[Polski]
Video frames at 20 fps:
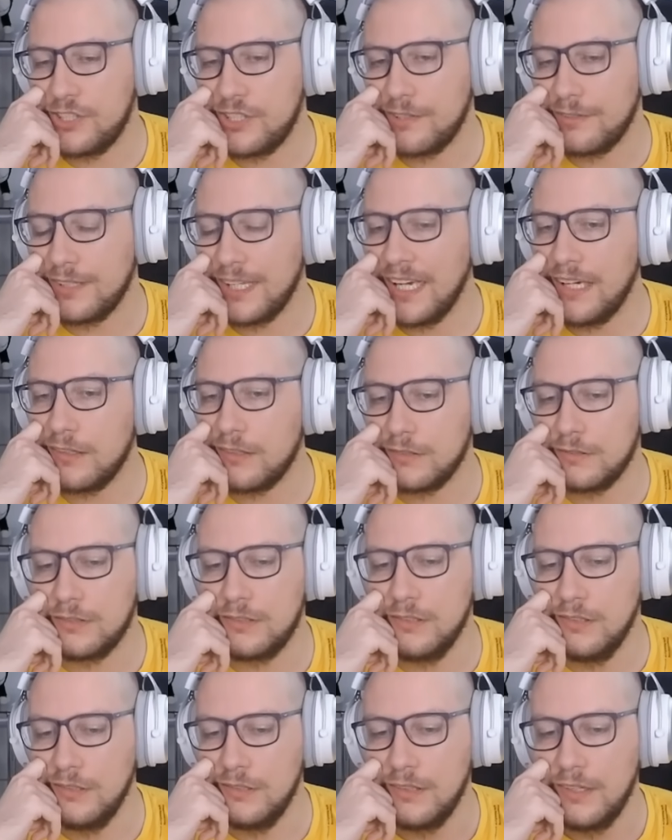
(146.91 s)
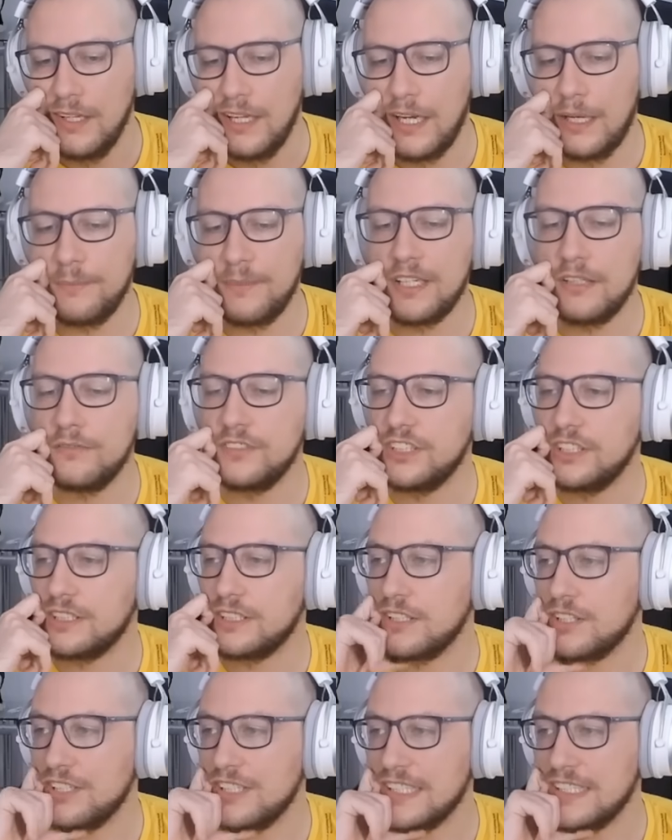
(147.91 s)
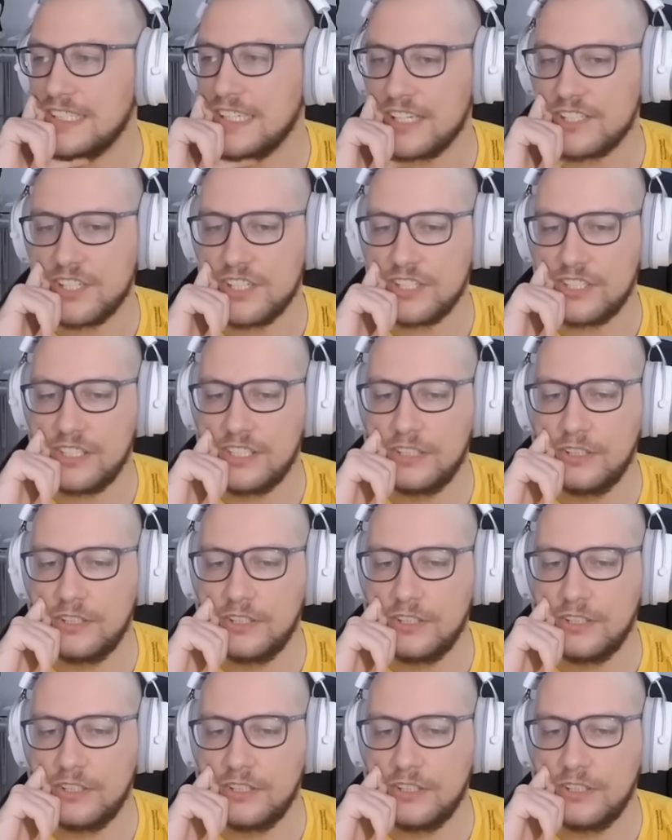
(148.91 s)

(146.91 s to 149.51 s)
dziwnego ruchu, a mianowicie skoczek C6.